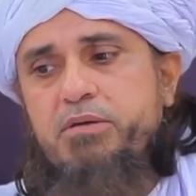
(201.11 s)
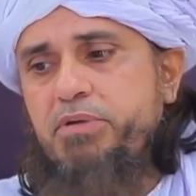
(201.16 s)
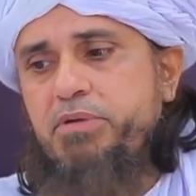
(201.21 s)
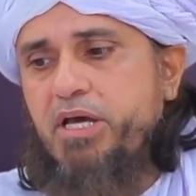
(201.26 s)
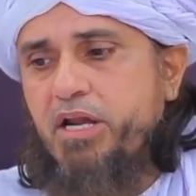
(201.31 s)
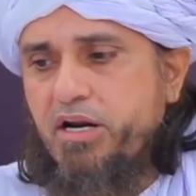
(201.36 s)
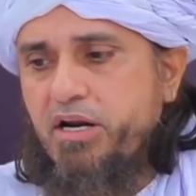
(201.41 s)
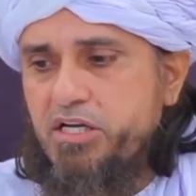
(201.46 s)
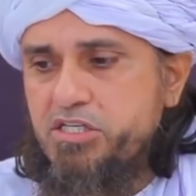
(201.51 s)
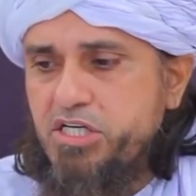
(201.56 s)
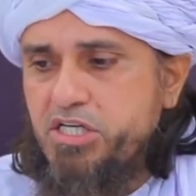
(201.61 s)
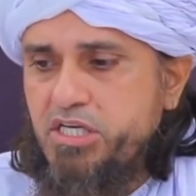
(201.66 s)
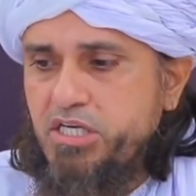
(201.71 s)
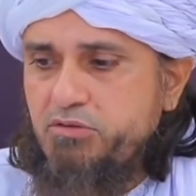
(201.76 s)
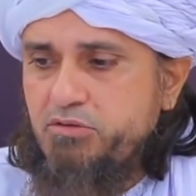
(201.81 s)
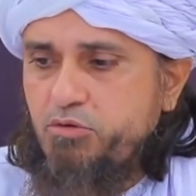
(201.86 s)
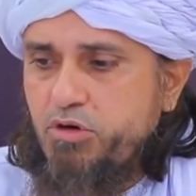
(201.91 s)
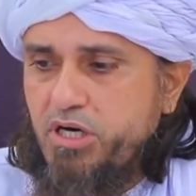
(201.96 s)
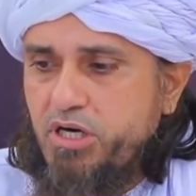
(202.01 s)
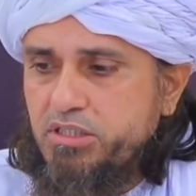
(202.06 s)
फेरना
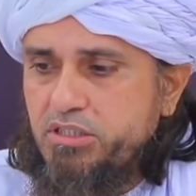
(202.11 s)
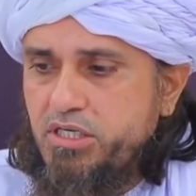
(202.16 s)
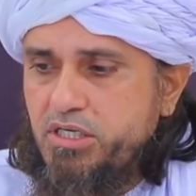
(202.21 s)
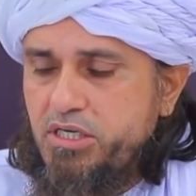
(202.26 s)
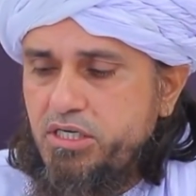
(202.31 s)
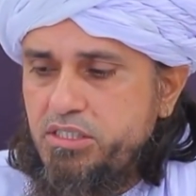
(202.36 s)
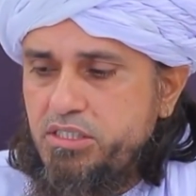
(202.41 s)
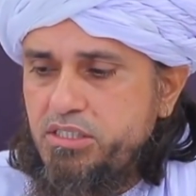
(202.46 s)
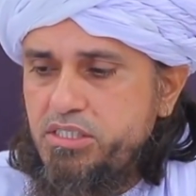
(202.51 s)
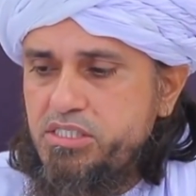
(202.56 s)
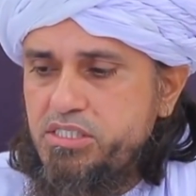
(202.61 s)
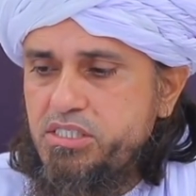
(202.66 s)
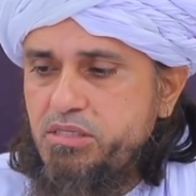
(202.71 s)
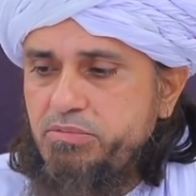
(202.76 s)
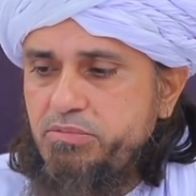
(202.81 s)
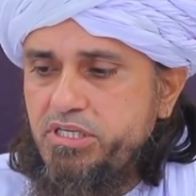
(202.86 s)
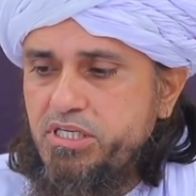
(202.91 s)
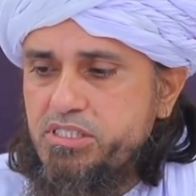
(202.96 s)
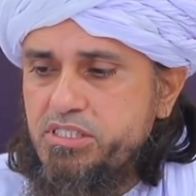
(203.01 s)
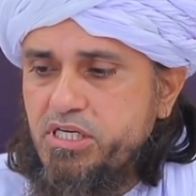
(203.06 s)
चाहिए वो हाथ
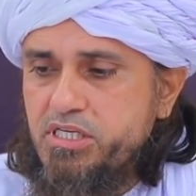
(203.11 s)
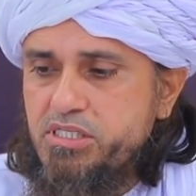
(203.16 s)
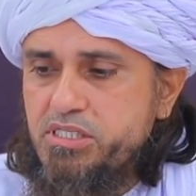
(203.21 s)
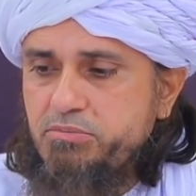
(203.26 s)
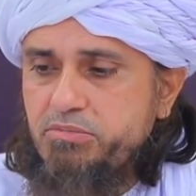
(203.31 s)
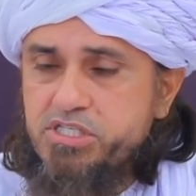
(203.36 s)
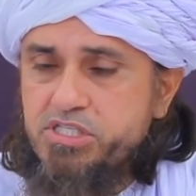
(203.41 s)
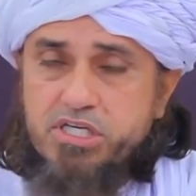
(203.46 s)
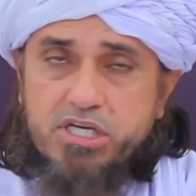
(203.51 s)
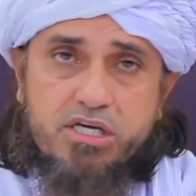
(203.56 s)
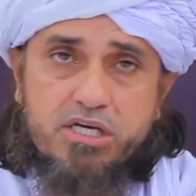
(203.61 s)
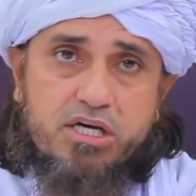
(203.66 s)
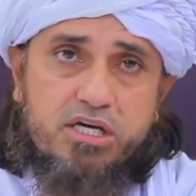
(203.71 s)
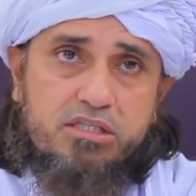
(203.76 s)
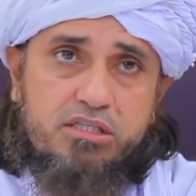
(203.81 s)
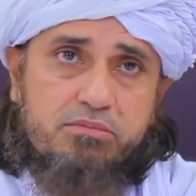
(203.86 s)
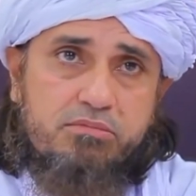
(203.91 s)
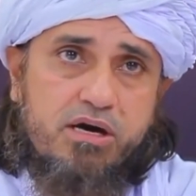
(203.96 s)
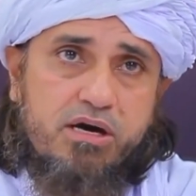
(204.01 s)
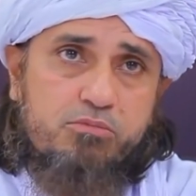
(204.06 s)
इससे भी नज़र से बचने का
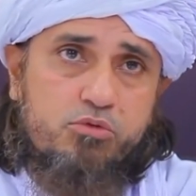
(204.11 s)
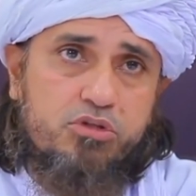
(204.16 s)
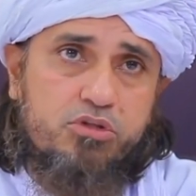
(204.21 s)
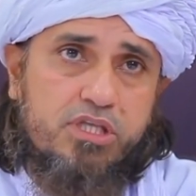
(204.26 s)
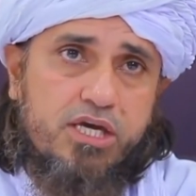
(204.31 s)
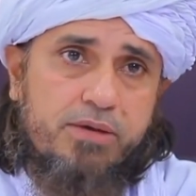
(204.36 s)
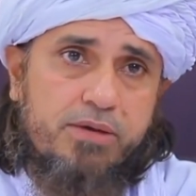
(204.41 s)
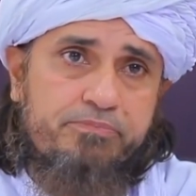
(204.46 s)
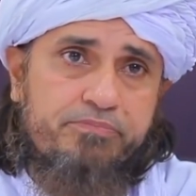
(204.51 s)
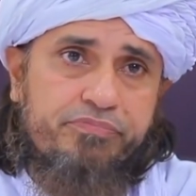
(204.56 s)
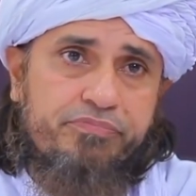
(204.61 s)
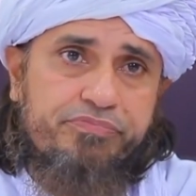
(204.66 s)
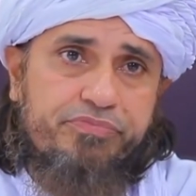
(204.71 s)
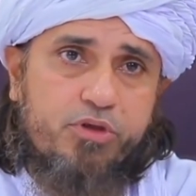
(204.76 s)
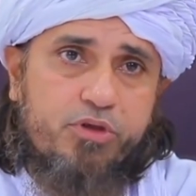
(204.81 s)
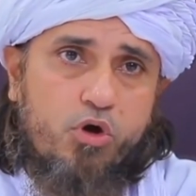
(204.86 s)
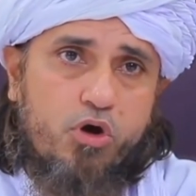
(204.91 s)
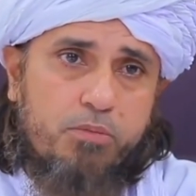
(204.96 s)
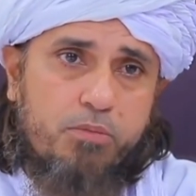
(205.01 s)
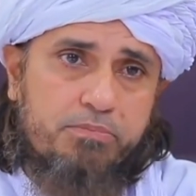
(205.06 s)
अहतमाम होता है
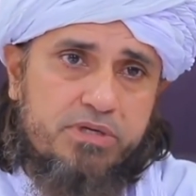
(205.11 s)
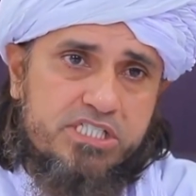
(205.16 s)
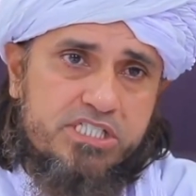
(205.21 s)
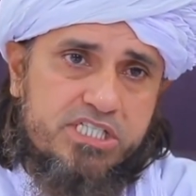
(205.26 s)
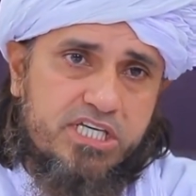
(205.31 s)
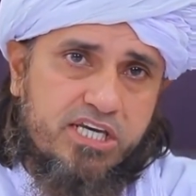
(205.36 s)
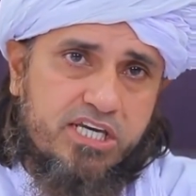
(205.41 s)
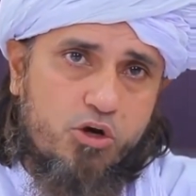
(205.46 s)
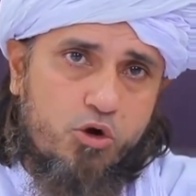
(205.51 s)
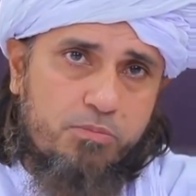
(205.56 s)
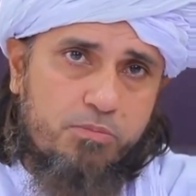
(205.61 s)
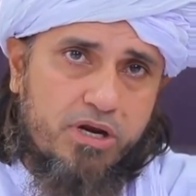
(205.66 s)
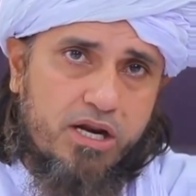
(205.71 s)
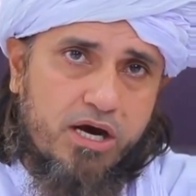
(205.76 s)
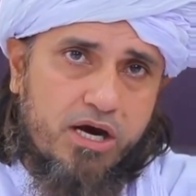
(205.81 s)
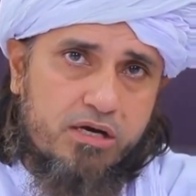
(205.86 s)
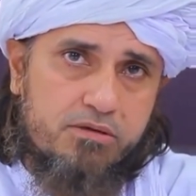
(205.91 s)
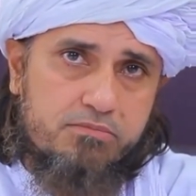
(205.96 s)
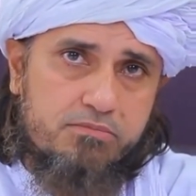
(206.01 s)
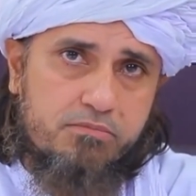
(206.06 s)
और बच्चे के ऊपर
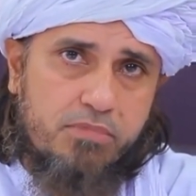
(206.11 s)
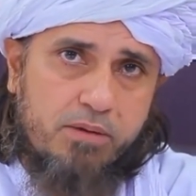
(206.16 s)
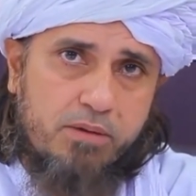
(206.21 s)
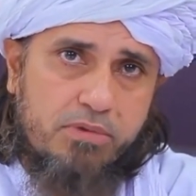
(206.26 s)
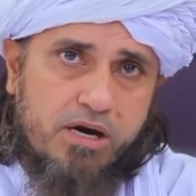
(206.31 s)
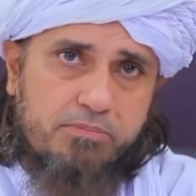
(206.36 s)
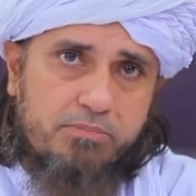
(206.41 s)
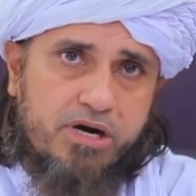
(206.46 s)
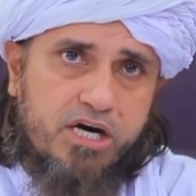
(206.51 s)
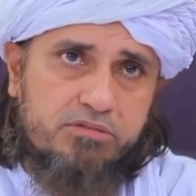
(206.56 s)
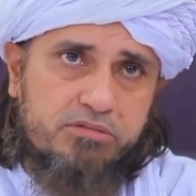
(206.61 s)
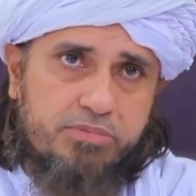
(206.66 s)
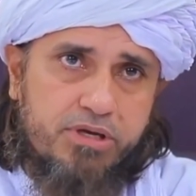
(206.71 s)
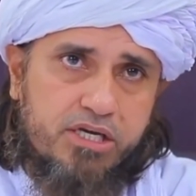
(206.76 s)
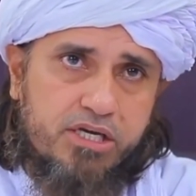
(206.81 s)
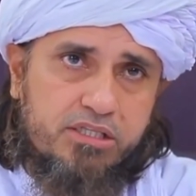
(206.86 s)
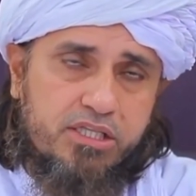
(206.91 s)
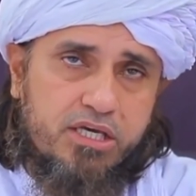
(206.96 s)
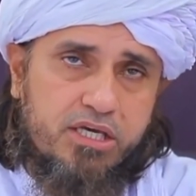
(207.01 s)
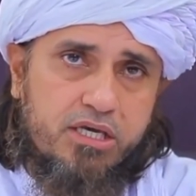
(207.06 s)
माँ बाप हाथ
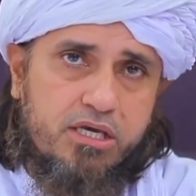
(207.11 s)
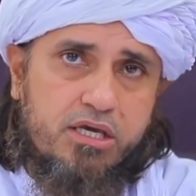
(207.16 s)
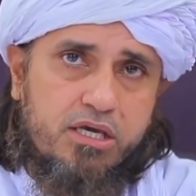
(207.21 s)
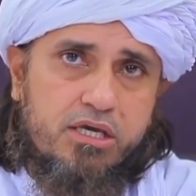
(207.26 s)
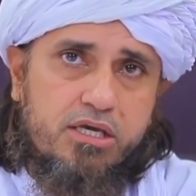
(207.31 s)
फेर दें